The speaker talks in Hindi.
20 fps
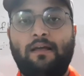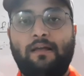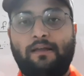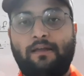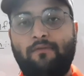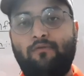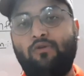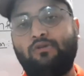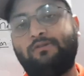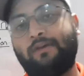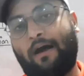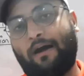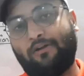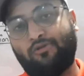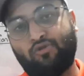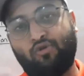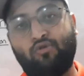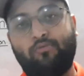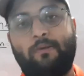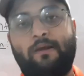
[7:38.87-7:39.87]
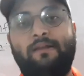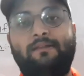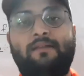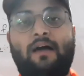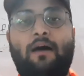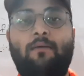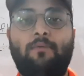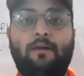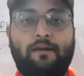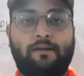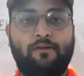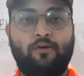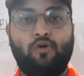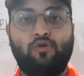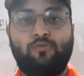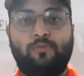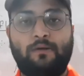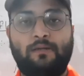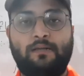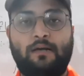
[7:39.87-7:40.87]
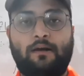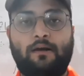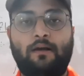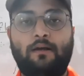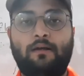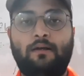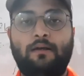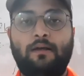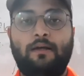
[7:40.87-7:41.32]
कि वो चार सौ रुपये ही दाम रखे उस पिज़्ज़ा का